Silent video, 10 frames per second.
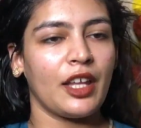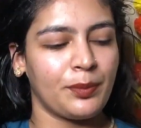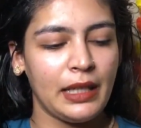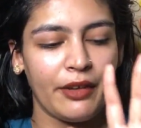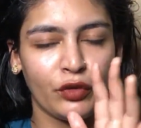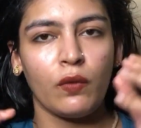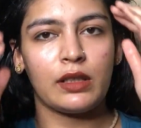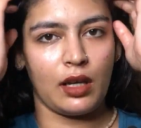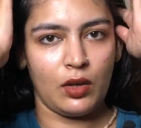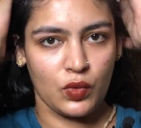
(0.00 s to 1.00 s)
हाथ पे लेफ्ट ओवर
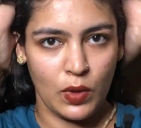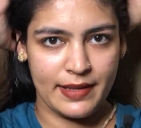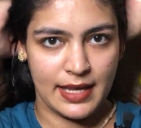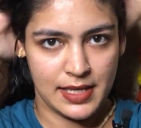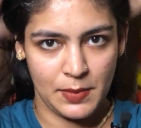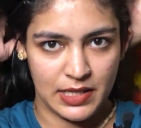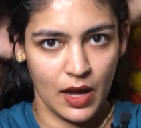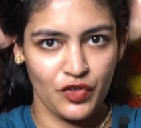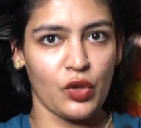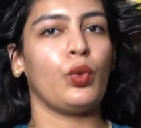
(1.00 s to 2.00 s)
था ना उसको ऐसे ऐसे
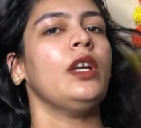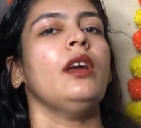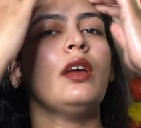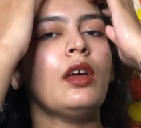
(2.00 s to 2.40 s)
मसाज करूंगी